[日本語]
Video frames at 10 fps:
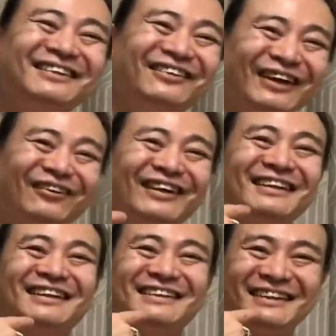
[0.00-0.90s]
俺が怒ら
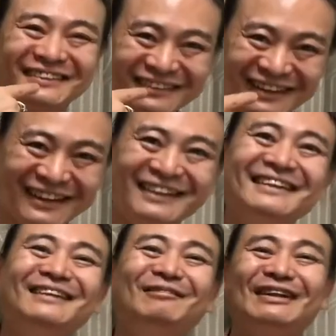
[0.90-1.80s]
れたんじゃなくて
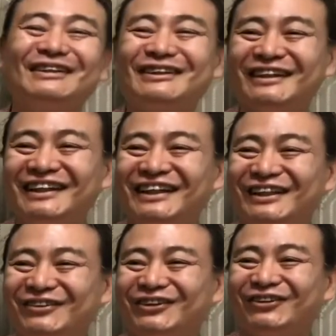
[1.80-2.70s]
松下電
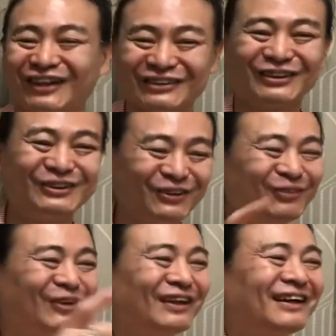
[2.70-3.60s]
器の人がそれ日本
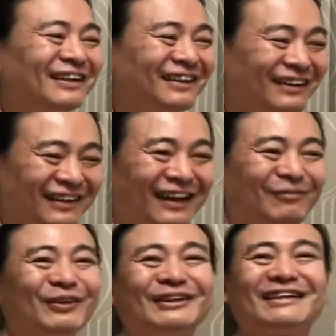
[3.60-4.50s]
に持って帰ってきて発
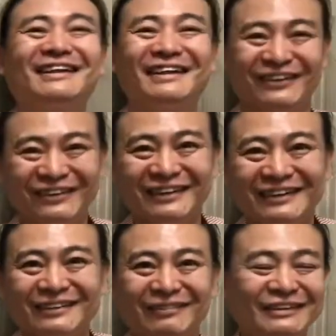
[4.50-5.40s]
表しちゃったんだよ。
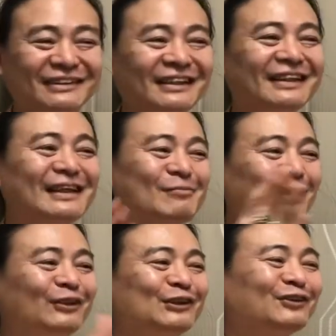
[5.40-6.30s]
松下電器
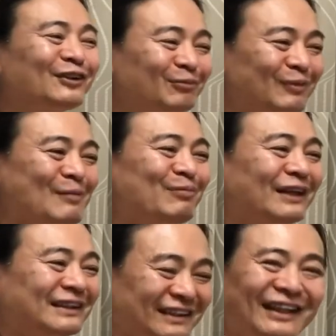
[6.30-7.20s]
まだうちの
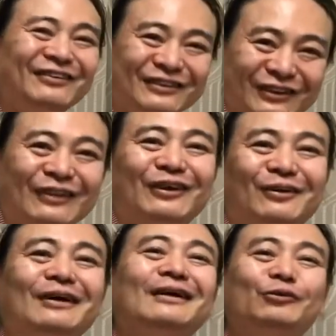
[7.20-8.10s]
メンバーじゃないのに、それ
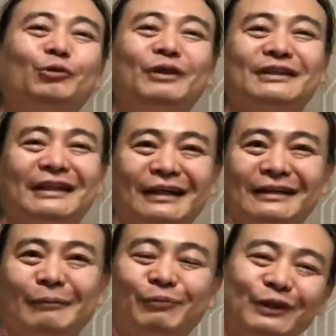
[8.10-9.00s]
後で富田さんが
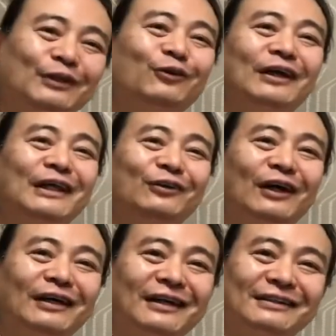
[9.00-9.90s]
たっぷりお金の
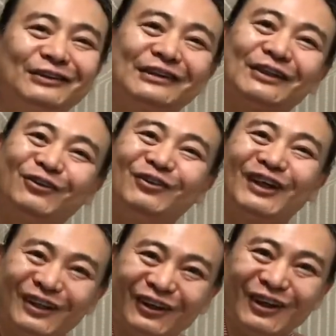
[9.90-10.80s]
解決をしたと思
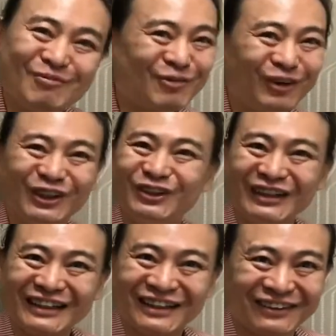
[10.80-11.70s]
うけど、もう言う
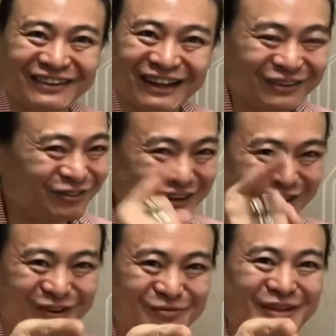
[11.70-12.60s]
なって言われたら富田
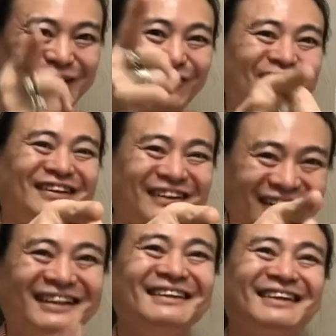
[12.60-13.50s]
さんこれ見たら怒んないんだよ
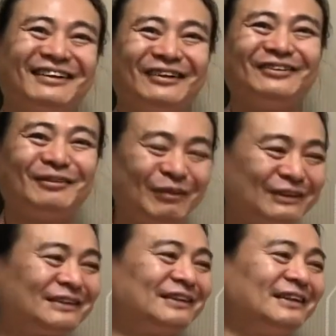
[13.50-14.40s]
ね。だけどあの時
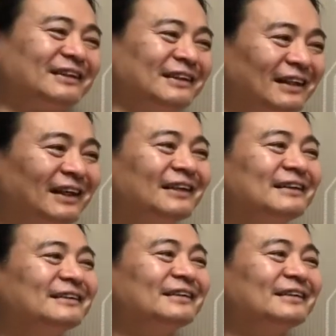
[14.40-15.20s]
松下電器が